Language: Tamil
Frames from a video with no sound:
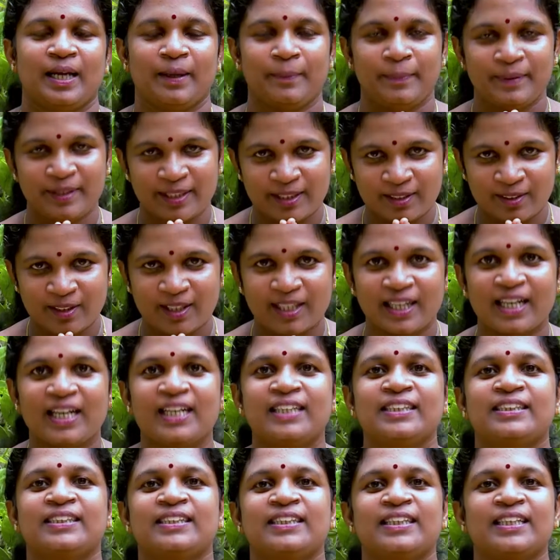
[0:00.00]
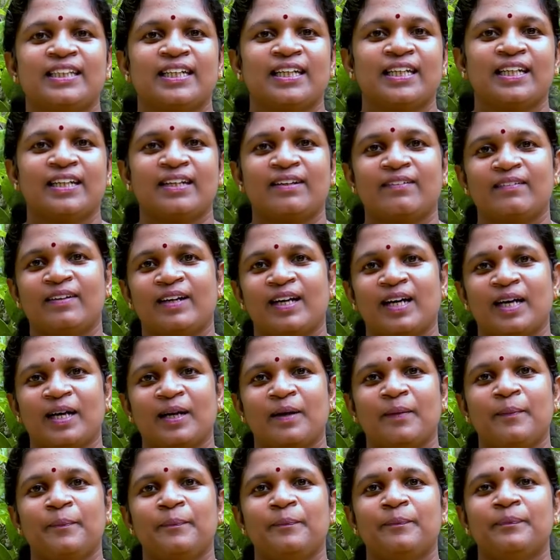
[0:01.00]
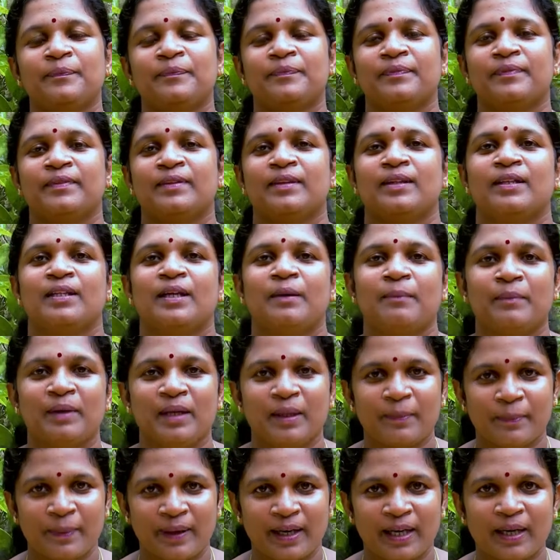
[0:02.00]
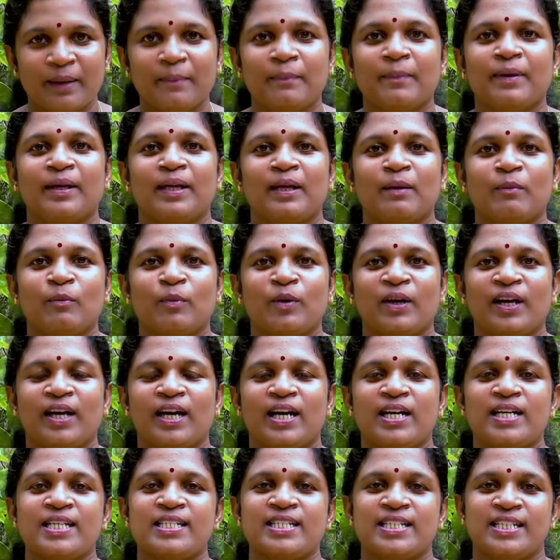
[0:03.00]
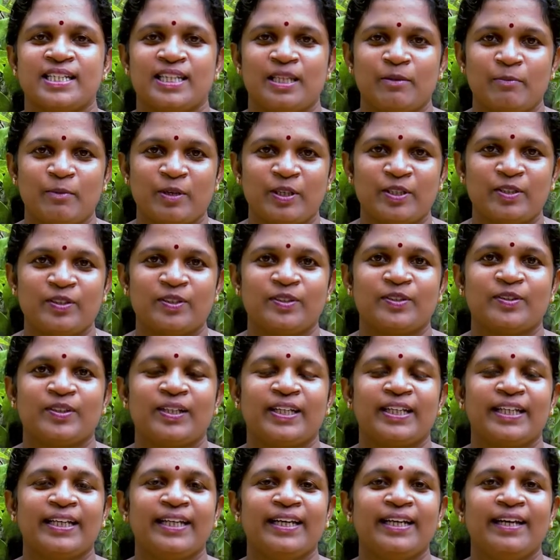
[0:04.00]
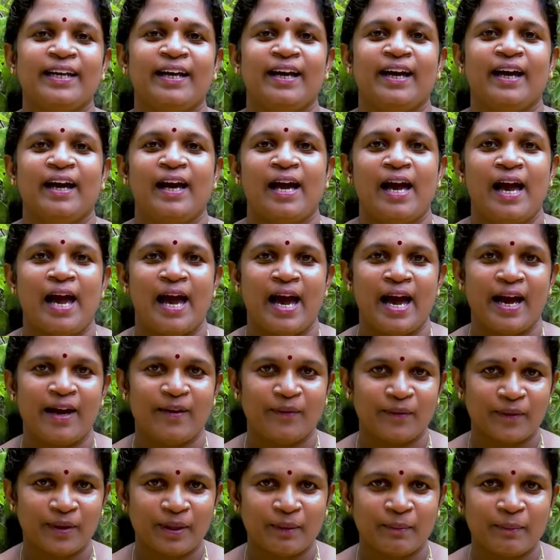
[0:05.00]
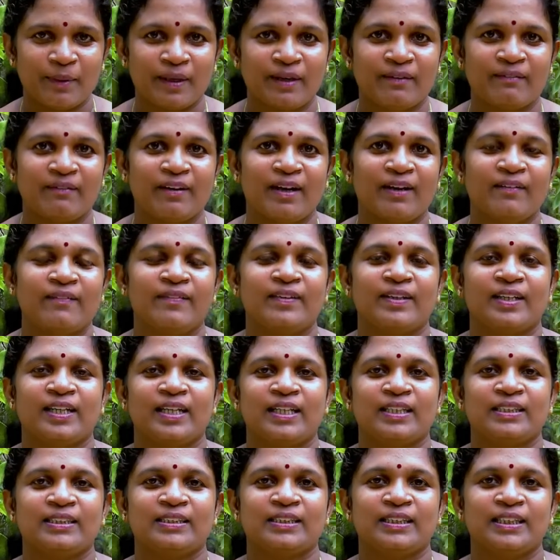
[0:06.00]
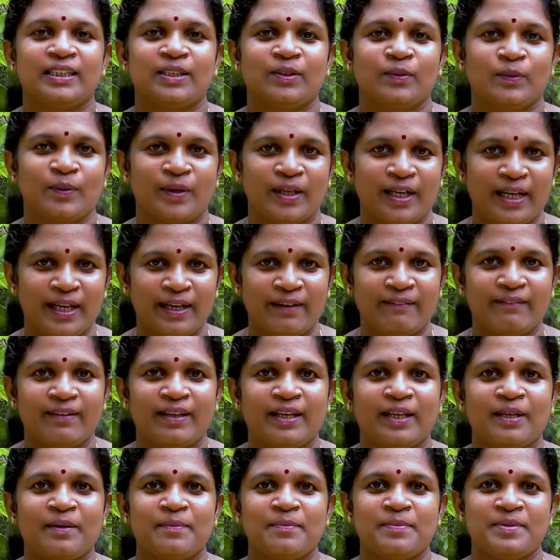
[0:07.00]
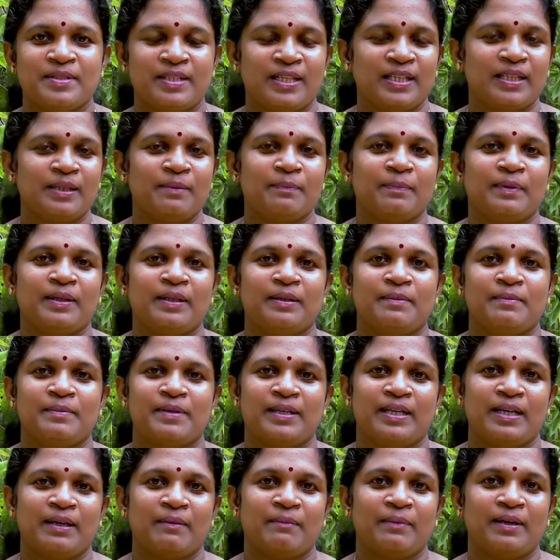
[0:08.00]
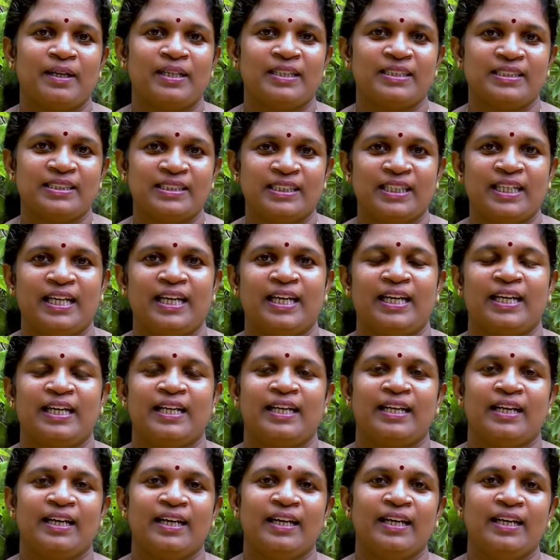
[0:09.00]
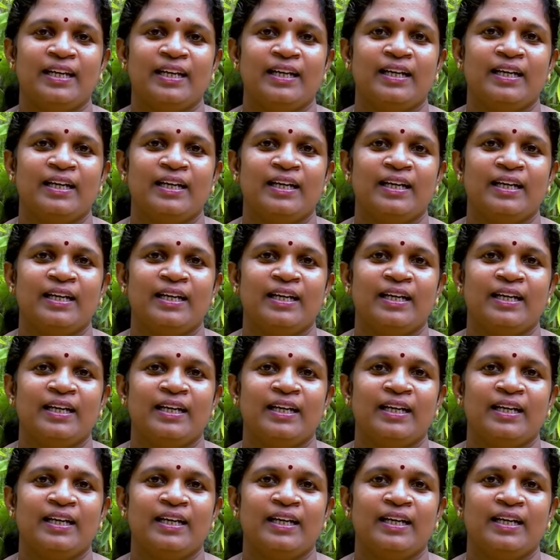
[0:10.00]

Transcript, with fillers: கேபிட்டல் தொலைக்காட்சி நேர்களுக்கு வணக்கம் தமிழர் பாரம்பரிய முறையான சித்த மருத்துவத்துறையில் ஆரோக்கியமான வாழ்வு நிகழ்ச்சியில் உங்கள் அனைவரையும் சந்திப்பதில் மிக்க மகிழ்ச்சி அடைகின்றேன்